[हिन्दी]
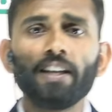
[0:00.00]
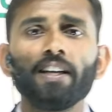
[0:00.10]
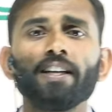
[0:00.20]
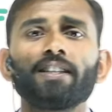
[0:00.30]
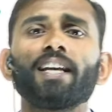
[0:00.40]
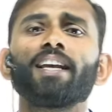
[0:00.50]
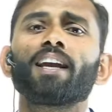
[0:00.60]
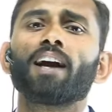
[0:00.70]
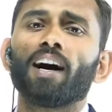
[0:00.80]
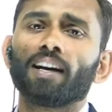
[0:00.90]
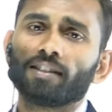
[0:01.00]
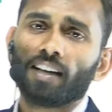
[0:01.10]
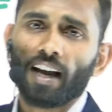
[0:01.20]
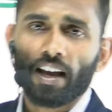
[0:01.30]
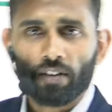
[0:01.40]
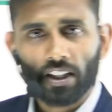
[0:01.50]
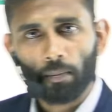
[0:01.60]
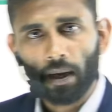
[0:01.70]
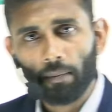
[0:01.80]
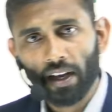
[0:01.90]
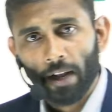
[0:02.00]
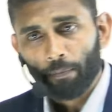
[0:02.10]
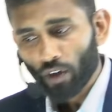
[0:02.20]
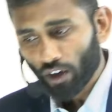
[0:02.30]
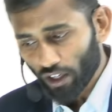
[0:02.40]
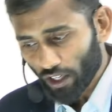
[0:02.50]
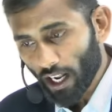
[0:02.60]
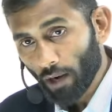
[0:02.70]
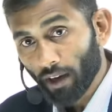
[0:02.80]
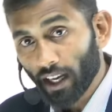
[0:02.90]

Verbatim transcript: इसे ही कहा जा रहा है वर्तमान में क्योंकि रेलवे